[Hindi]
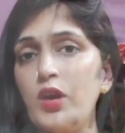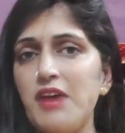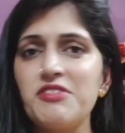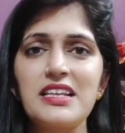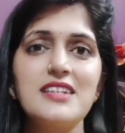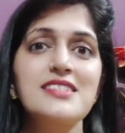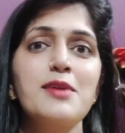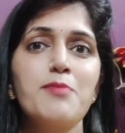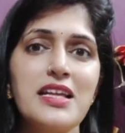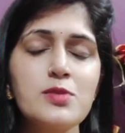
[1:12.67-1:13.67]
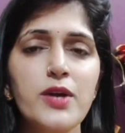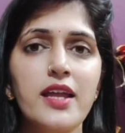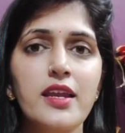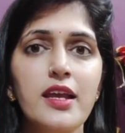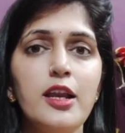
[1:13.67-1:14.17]
हूँ इलेवंथ क्लास की मैथ्स
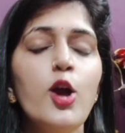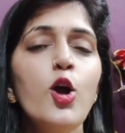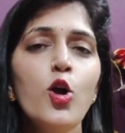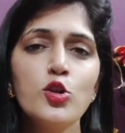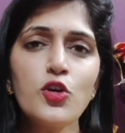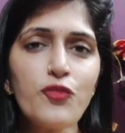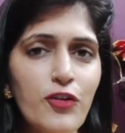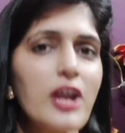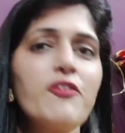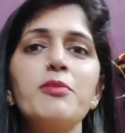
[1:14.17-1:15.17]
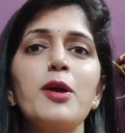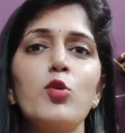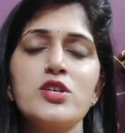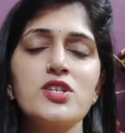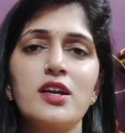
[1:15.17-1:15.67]
पढ़ाने के लिए तो फटाफट
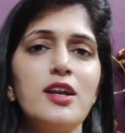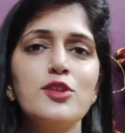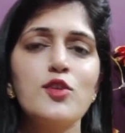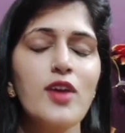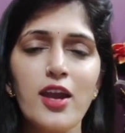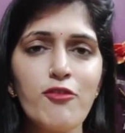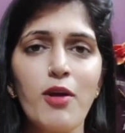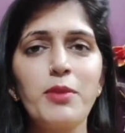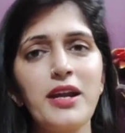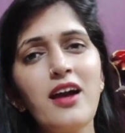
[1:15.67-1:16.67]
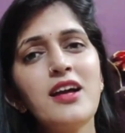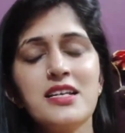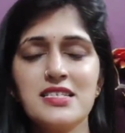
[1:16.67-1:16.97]
मैं क्वेश्चन कर लेती हूँ कि अरे वाह बेटा